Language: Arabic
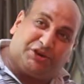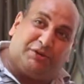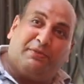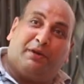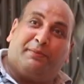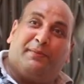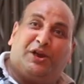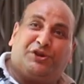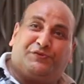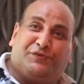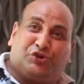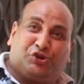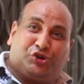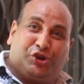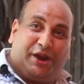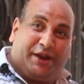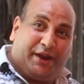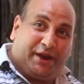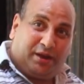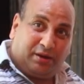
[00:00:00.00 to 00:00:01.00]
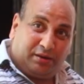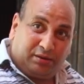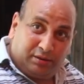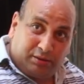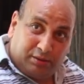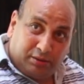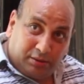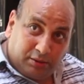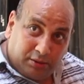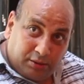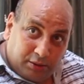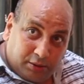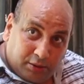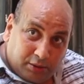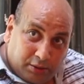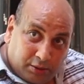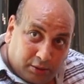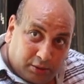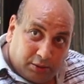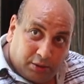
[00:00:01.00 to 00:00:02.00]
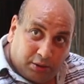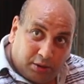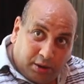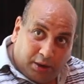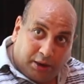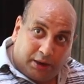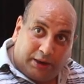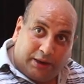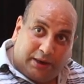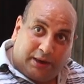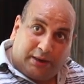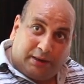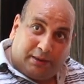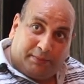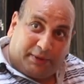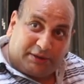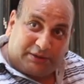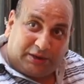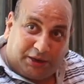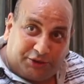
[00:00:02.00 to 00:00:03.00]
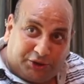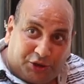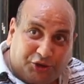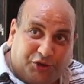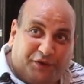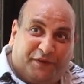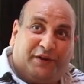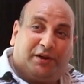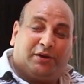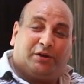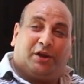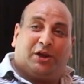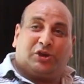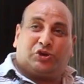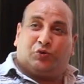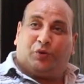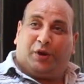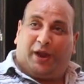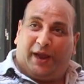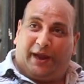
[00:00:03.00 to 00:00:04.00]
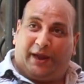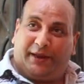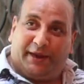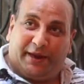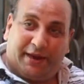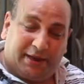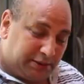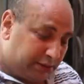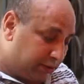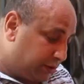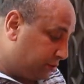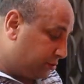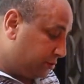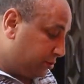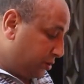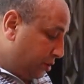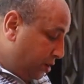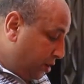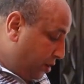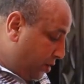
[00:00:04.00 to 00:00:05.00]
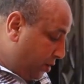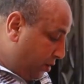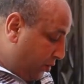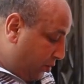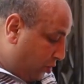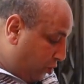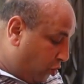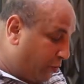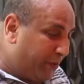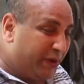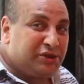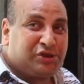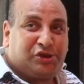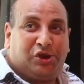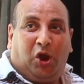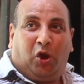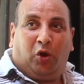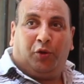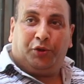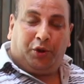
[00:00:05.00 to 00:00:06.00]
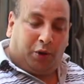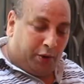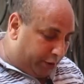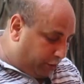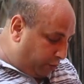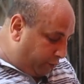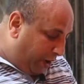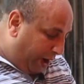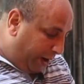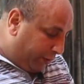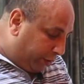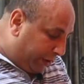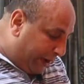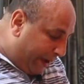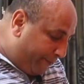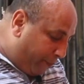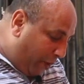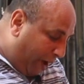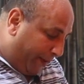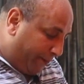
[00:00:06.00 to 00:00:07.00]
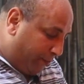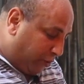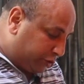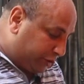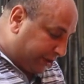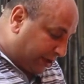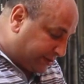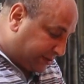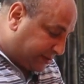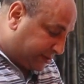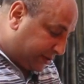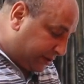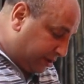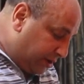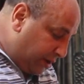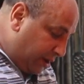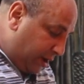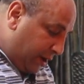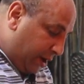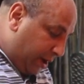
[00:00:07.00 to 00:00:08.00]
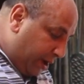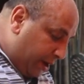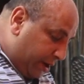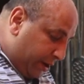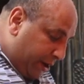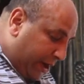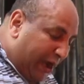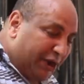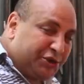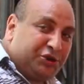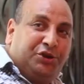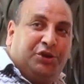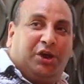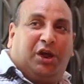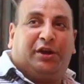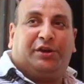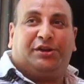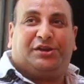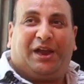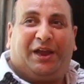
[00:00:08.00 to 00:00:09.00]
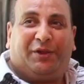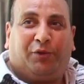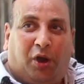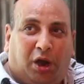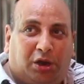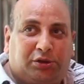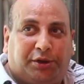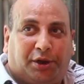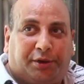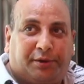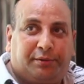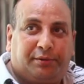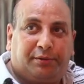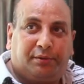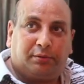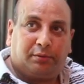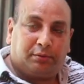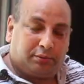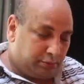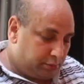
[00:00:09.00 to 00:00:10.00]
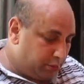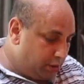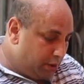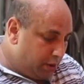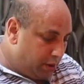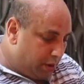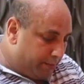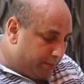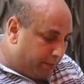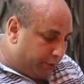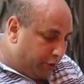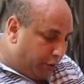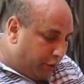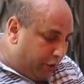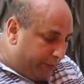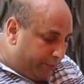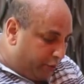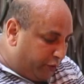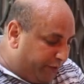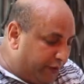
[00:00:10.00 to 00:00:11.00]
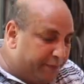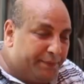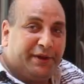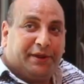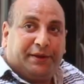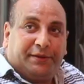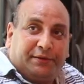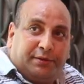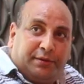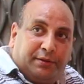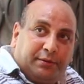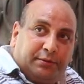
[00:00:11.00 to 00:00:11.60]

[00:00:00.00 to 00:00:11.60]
عشان ما يبقاش في الشارع اللي هي المطرح التنظيفي الراس والحاجه ديت وبنصحه ان هو يكون واحد جايب واحد مختص عشان يقعد يساعده اكتر من ان هو يعمله في البيت